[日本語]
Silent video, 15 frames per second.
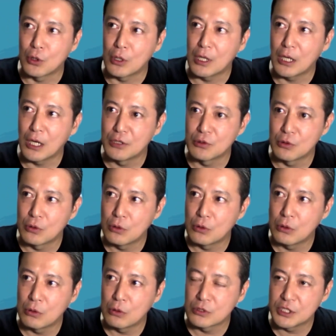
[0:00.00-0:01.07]
はい、あ
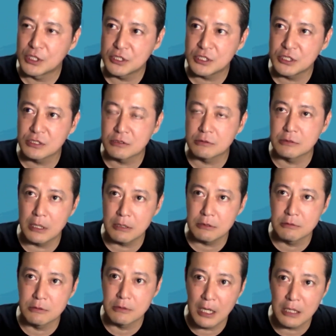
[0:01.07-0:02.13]
の
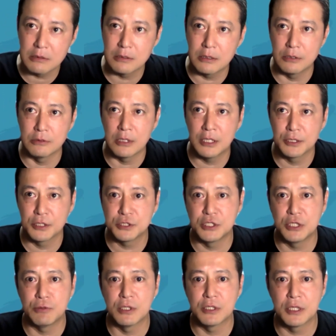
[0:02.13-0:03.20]
ジェネシスクラウドがっていう
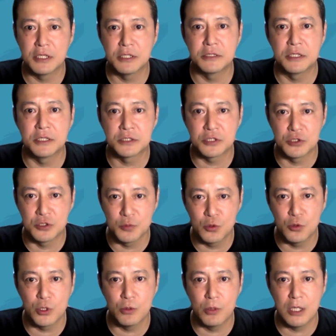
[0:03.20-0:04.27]
話ではないんですけど
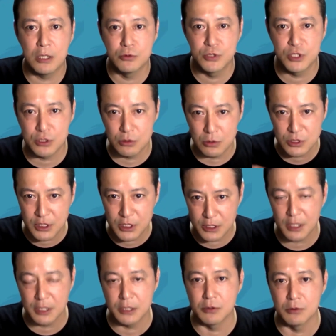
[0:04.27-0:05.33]
も、これはうちの
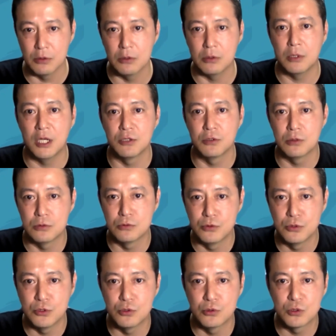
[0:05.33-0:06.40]
社内のあの
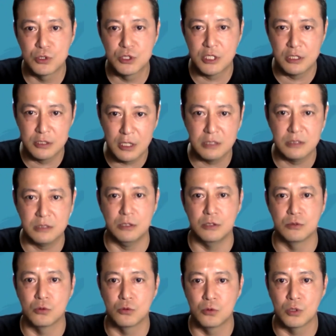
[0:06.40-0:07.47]
運用の仕方っ
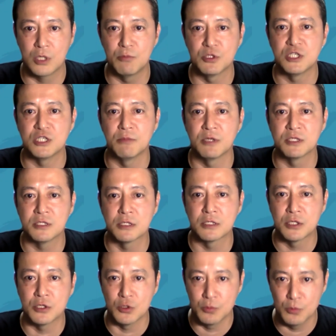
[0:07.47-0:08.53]
ていうところかもしれま
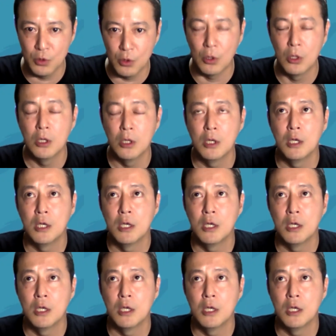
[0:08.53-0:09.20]
せんけども、